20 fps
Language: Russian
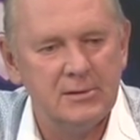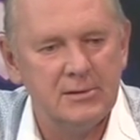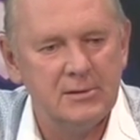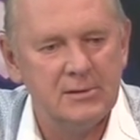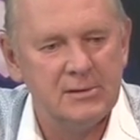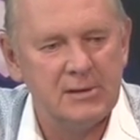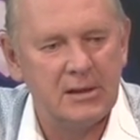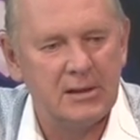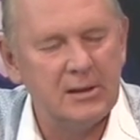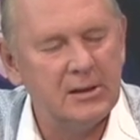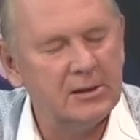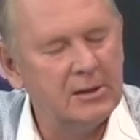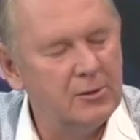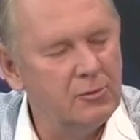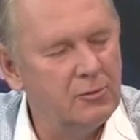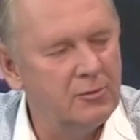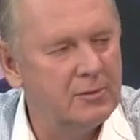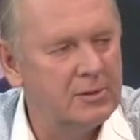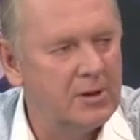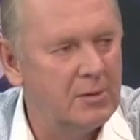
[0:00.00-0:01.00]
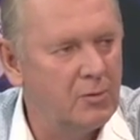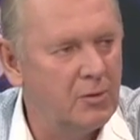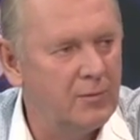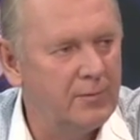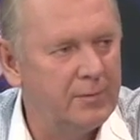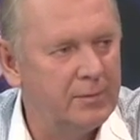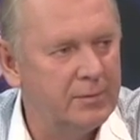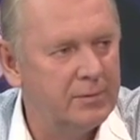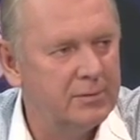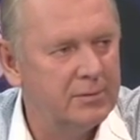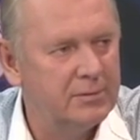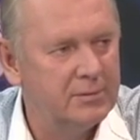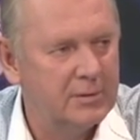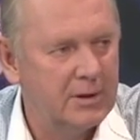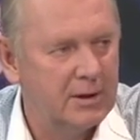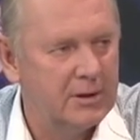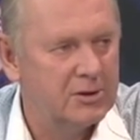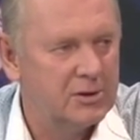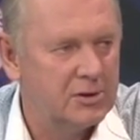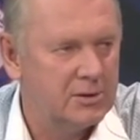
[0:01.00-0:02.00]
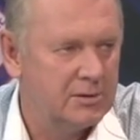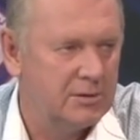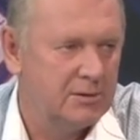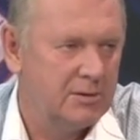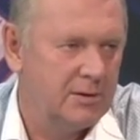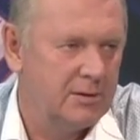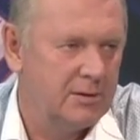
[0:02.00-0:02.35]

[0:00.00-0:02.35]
закладке новых домов, Конечно,